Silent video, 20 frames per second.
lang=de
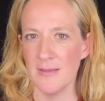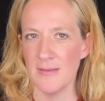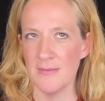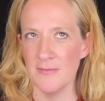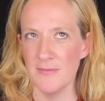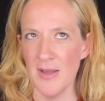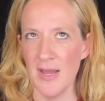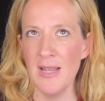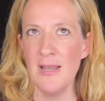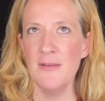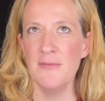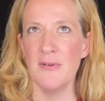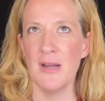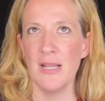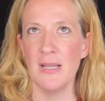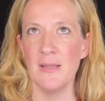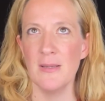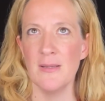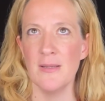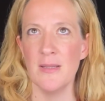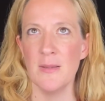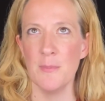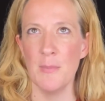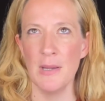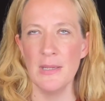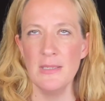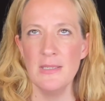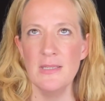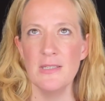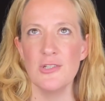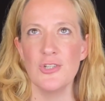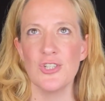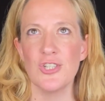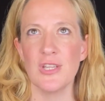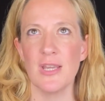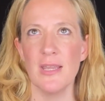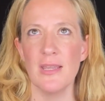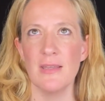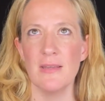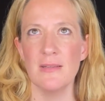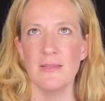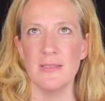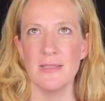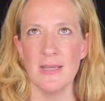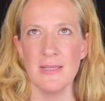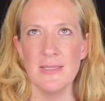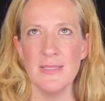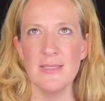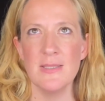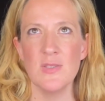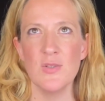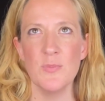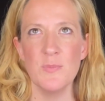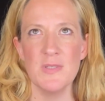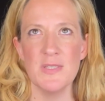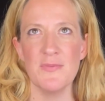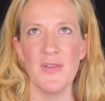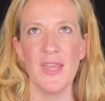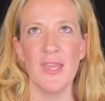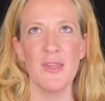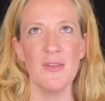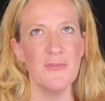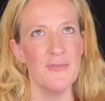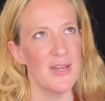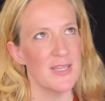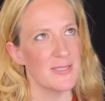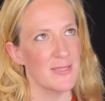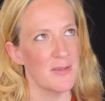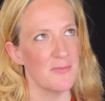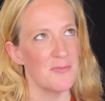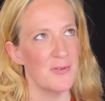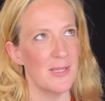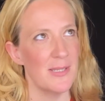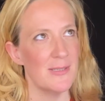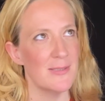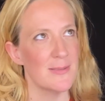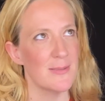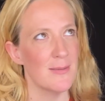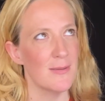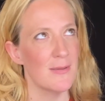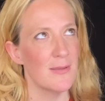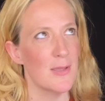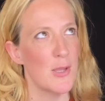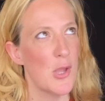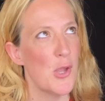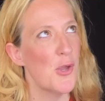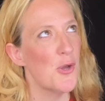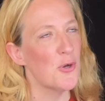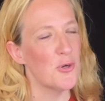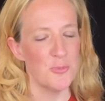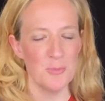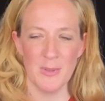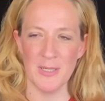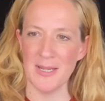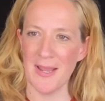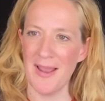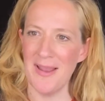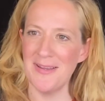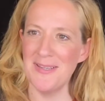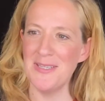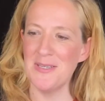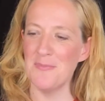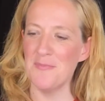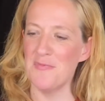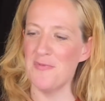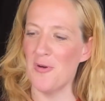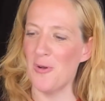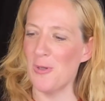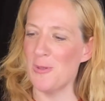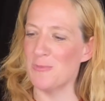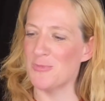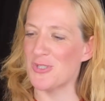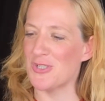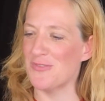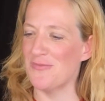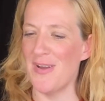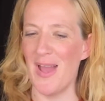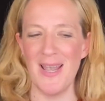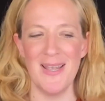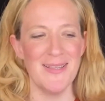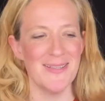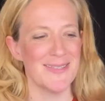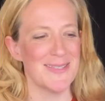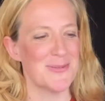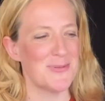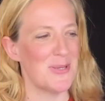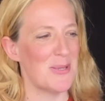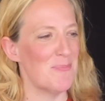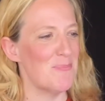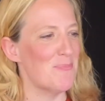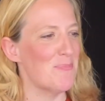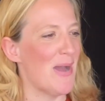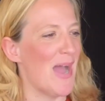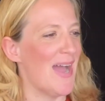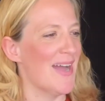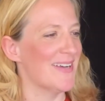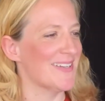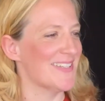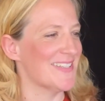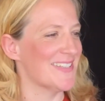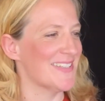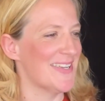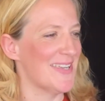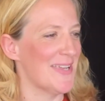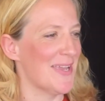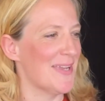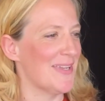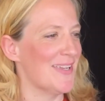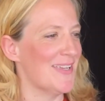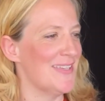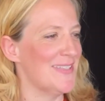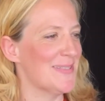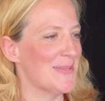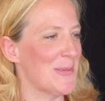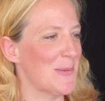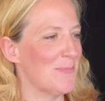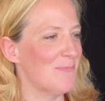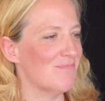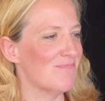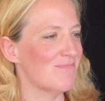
Walle, Walle, manche Strecke, das zum Zwecke Wasser fließe und mit reichem, vollem Schwalle zu dem Bade sich ergieße.